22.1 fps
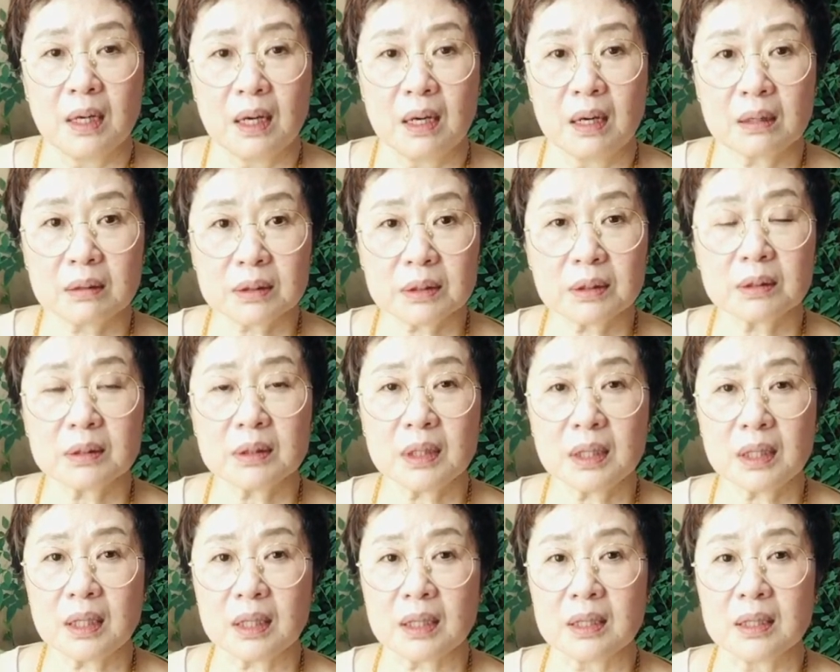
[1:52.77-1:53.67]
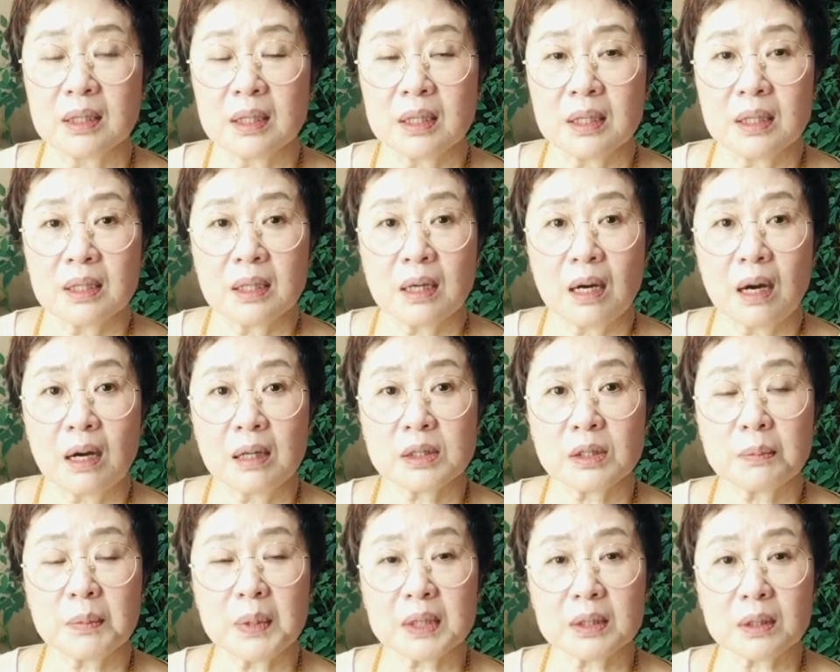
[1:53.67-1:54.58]
어, 그런데 아
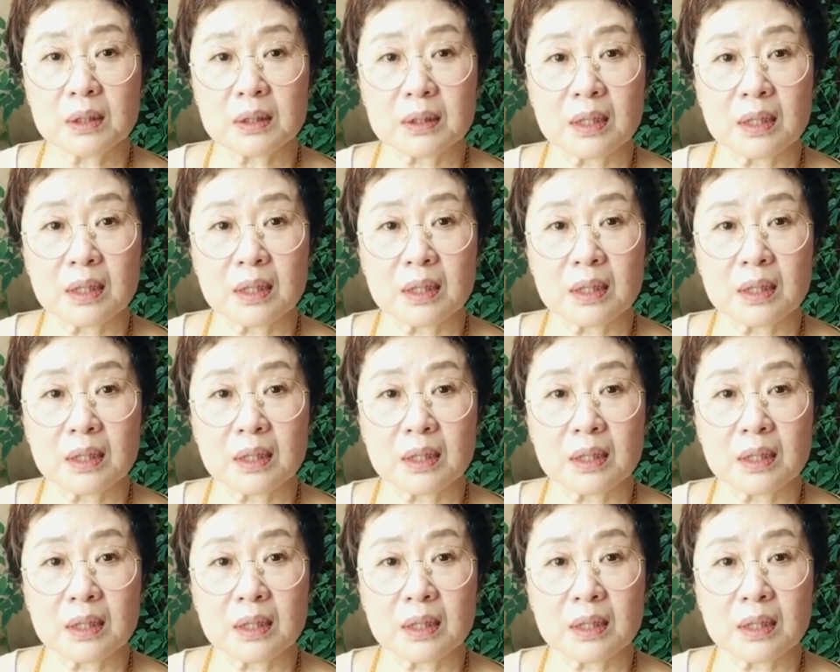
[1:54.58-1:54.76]
정말